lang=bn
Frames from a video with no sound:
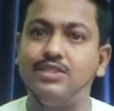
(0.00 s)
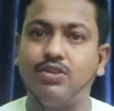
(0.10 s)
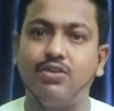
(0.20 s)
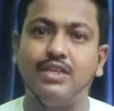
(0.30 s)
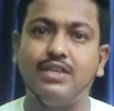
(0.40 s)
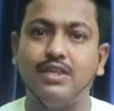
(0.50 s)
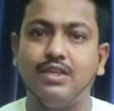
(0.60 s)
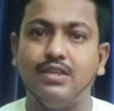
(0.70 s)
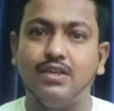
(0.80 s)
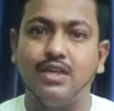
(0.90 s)
তাদের মধ্যে
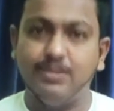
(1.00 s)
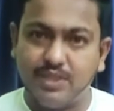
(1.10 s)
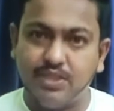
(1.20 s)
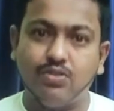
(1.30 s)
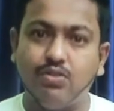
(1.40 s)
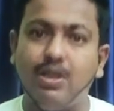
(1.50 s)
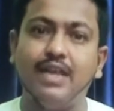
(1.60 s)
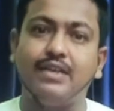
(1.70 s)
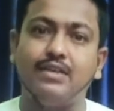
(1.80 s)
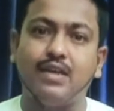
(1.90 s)
একজনকে শ্রী ঠাকুর
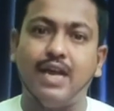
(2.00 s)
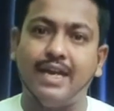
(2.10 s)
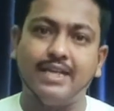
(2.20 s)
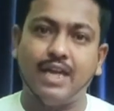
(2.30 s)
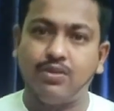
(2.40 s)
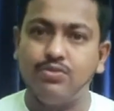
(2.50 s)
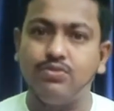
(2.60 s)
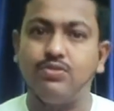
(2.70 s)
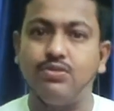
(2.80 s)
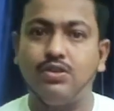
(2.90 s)
ইঙ্গিত করলেন
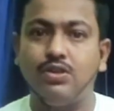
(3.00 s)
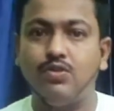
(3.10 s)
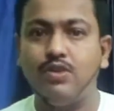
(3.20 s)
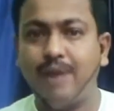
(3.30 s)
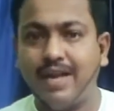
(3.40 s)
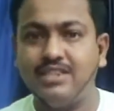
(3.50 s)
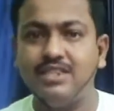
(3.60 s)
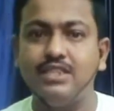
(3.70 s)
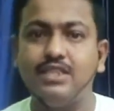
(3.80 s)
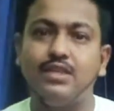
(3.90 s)
যে ওই ছোট্ট
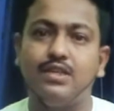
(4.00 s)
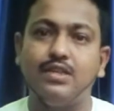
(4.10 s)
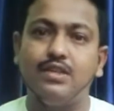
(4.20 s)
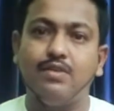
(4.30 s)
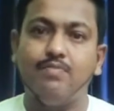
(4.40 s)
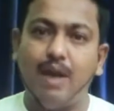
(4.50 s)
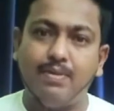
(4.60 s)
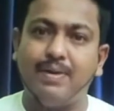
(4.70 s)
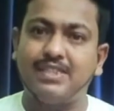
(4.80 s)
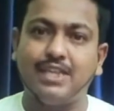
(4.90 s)
ভাইটি
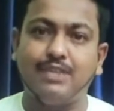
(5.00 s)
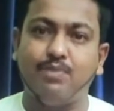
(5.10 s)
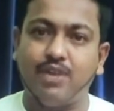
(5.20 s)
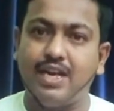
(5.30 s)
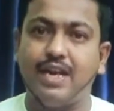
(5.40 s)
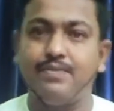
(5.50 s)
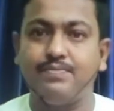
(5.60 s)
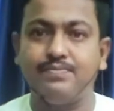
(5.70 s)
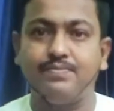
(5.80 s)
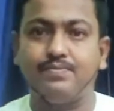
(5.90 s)
ওখানে বসে কান্নাকাটি
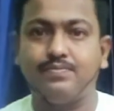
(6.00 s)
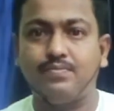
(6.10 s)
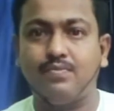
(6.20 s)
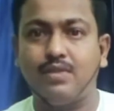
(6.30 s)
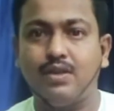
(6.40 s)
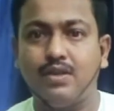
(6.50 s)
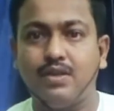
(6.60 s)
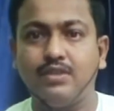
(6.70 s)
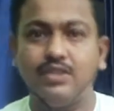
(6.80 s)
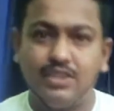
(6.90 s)
করছে কেন ওই
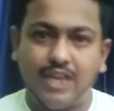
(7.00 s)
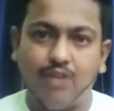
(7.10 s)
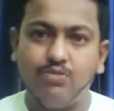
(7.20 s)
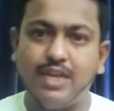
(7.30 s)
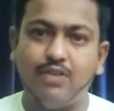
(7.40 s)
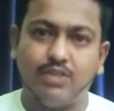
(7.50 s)
পরিসরের মধ্যে বসে